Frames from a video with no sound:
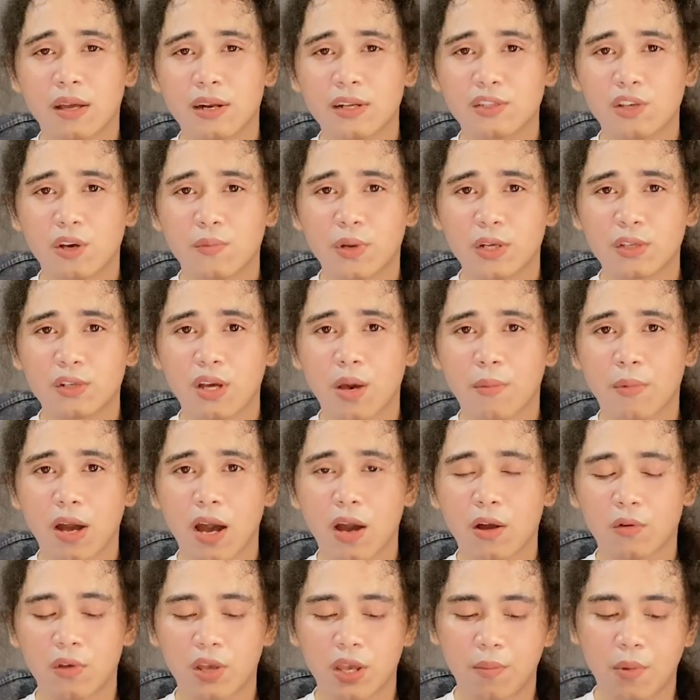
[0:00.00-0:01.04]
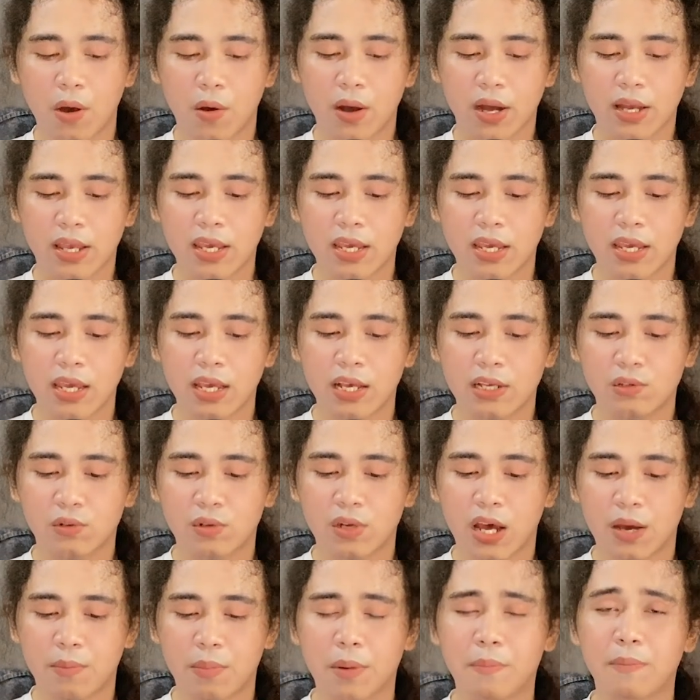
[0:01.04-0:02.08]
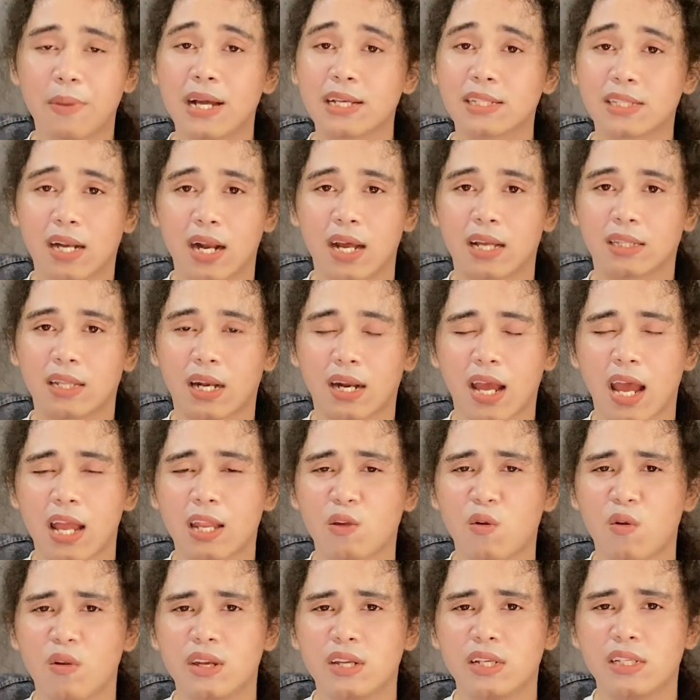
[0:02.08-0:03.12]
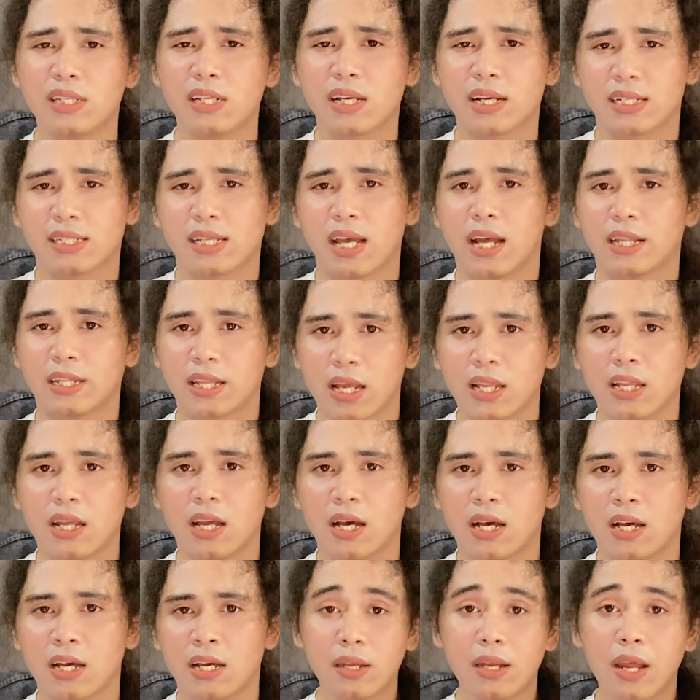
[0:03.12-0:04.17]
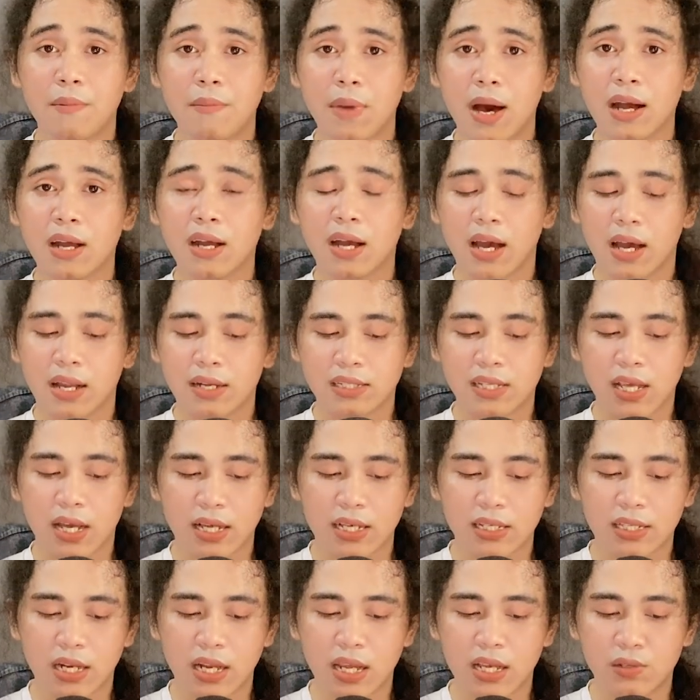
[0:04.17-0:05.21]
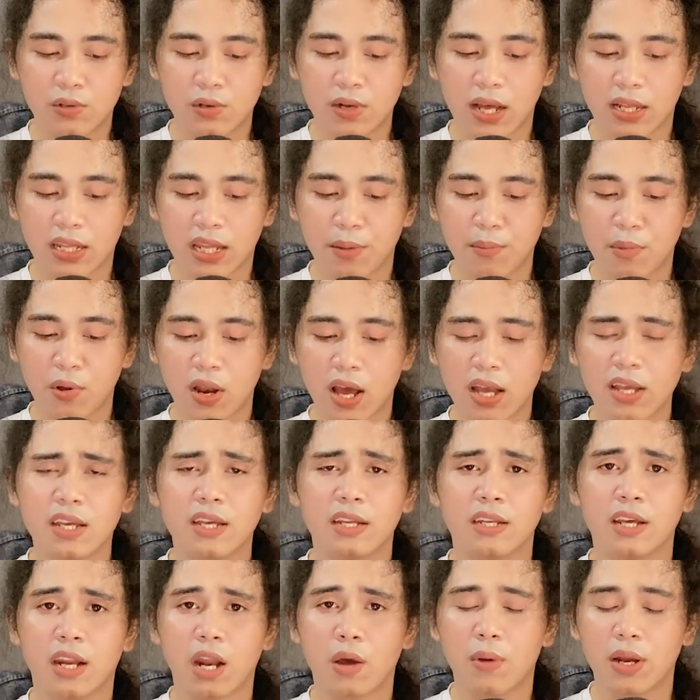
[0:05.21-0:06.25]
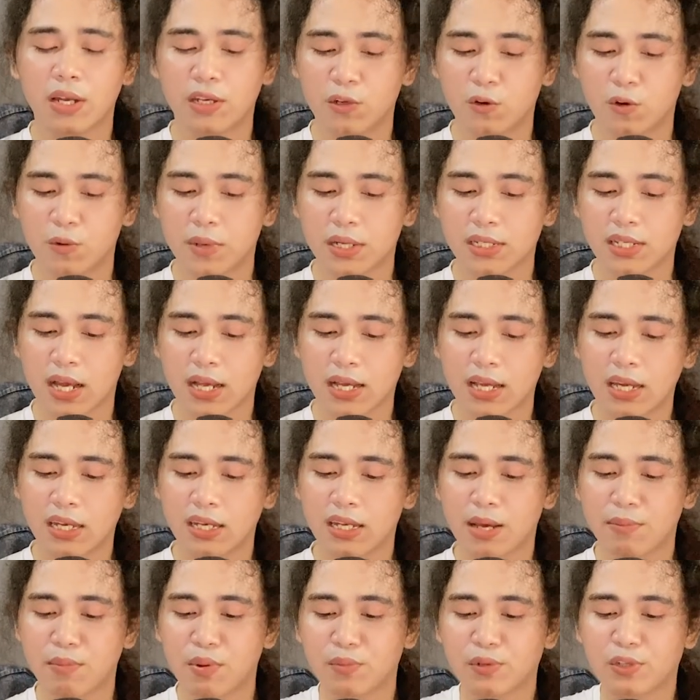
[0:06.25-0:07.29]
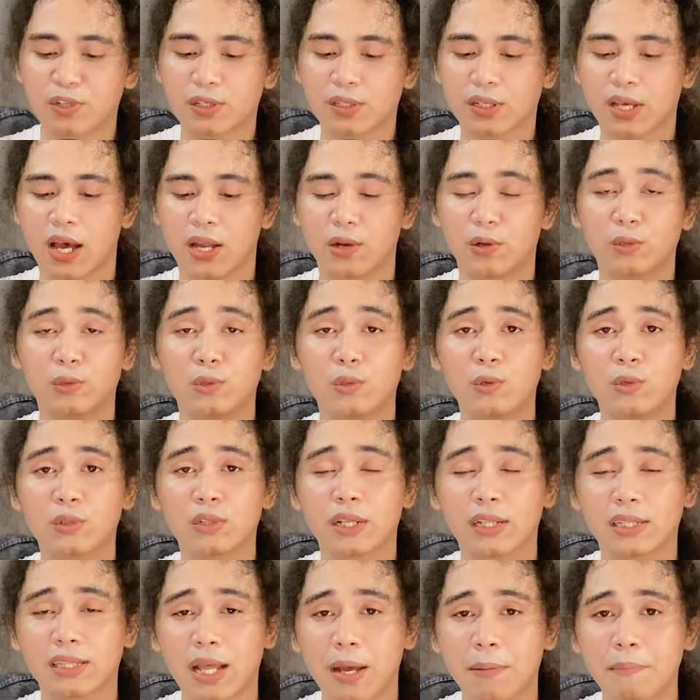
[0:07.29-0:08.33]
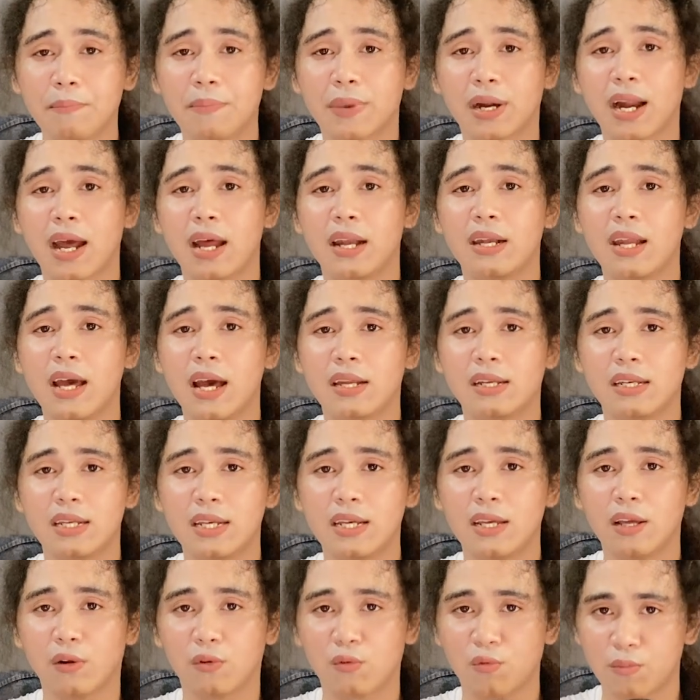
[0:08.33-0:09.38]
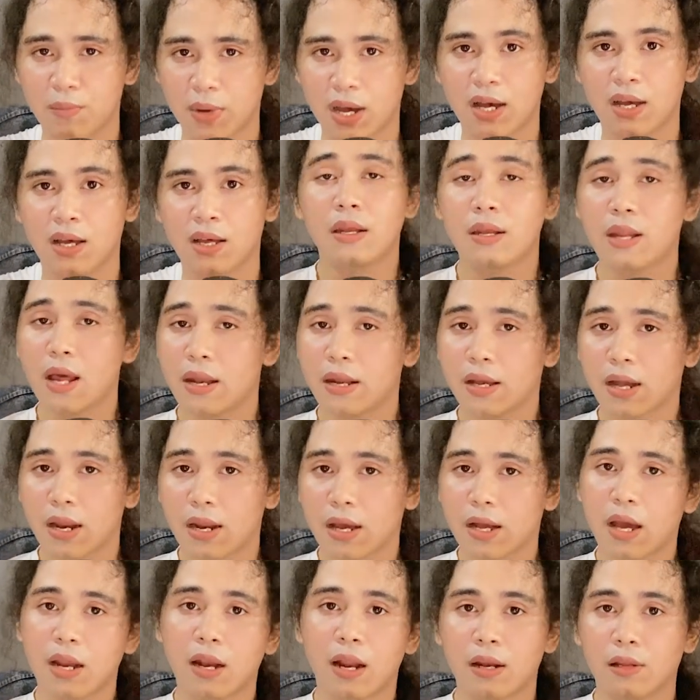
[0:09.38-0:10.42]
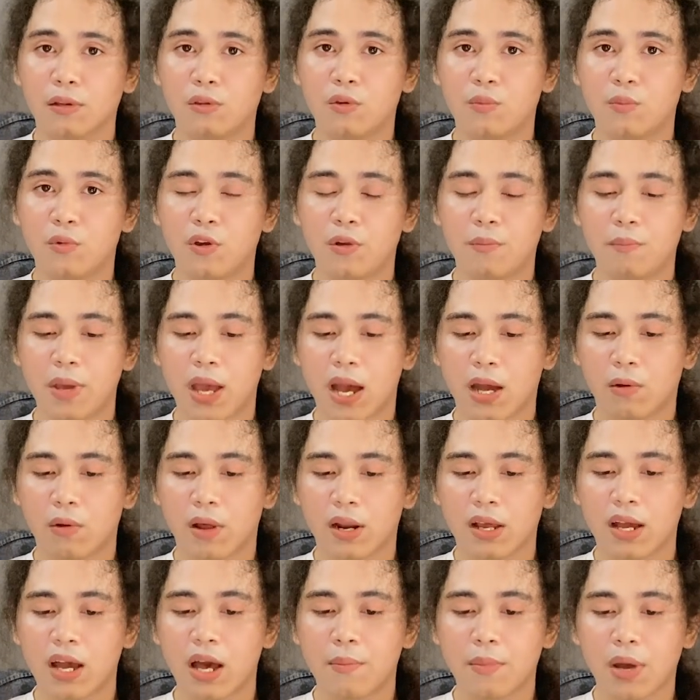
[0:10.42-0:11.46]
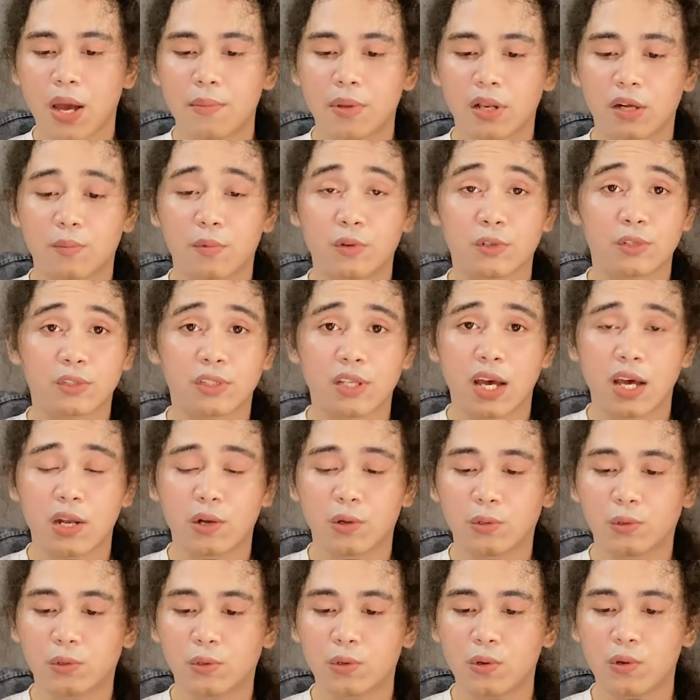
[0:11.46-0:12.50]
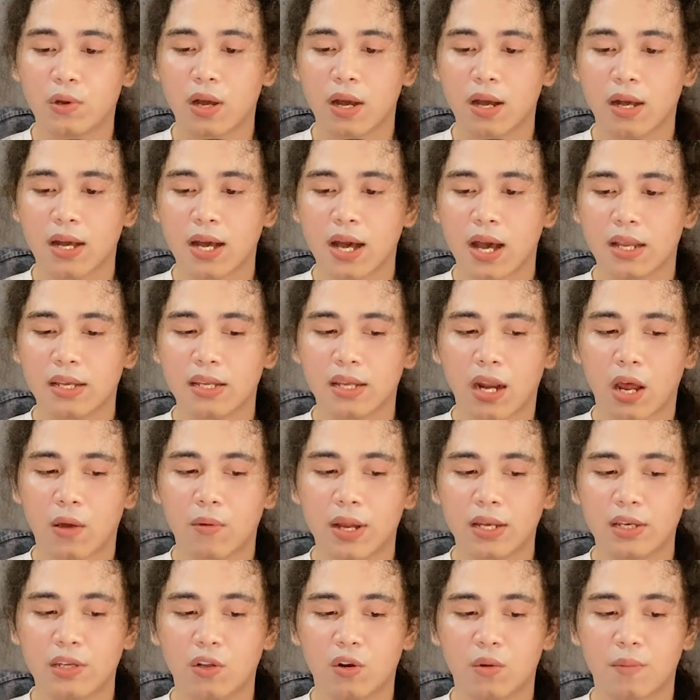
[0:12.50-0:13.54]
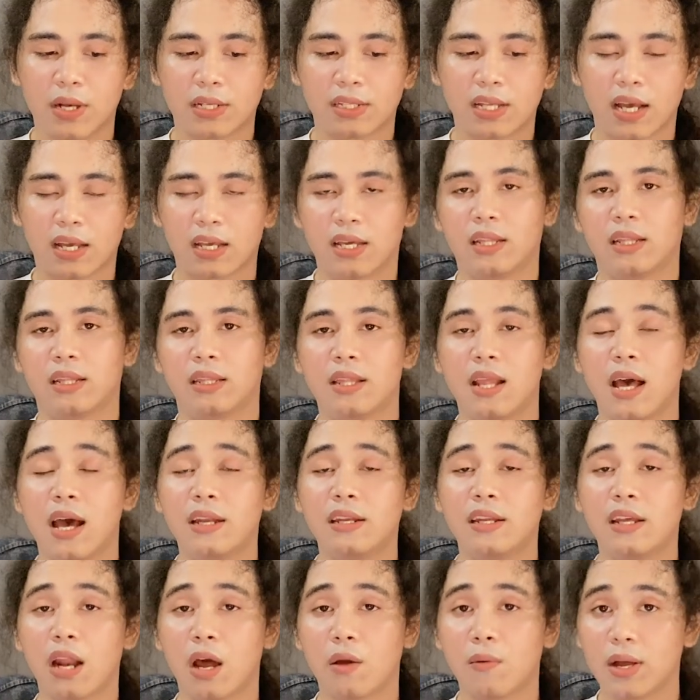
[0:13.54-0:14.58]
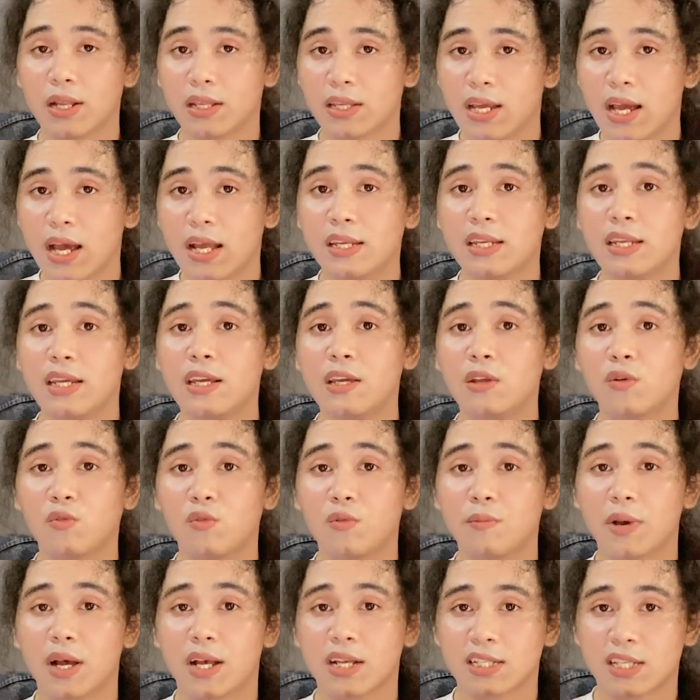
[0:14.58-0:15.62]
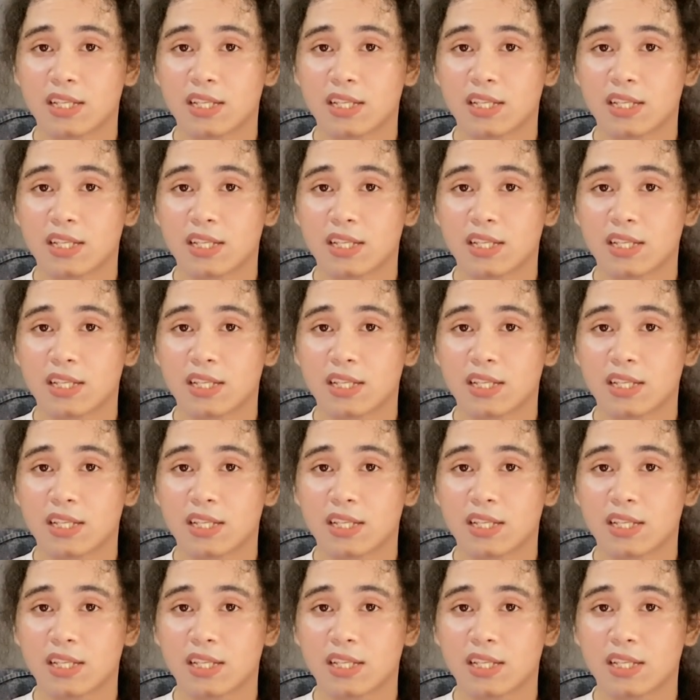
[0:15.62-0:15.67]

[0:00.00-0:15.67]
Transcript: Christopher juga mengakui bahwa Kiki sudah berpasrah terkait kondisi kesehatannya. Dan bahkan sang istri sudah tak mau lagi dirawat di rumah sakit dan memutuskan untuk tetap berada di rumah. Dan rekan-rekan hal itu pun pihak keluarga mengambil keputusan untuk enggak dirawat di rumah sakit dan dirawatnya di rumah